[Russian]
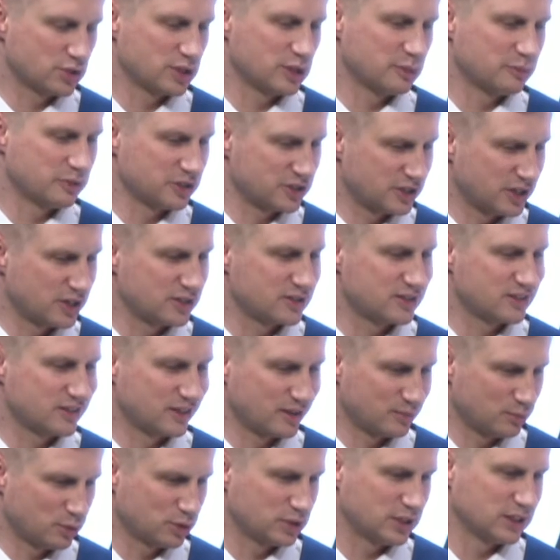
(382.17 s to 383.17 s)
непосредственно
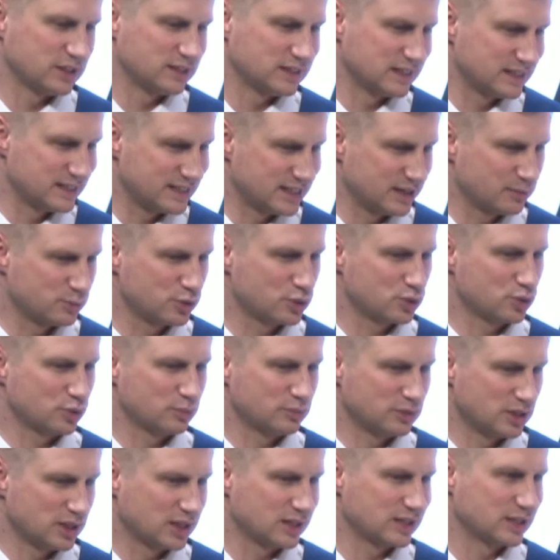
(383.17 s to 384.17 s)
работает над тем,
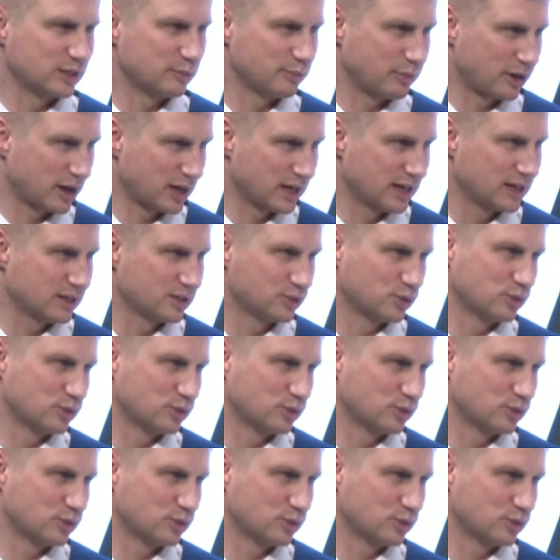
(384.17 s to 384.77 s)
чтобы данный проект,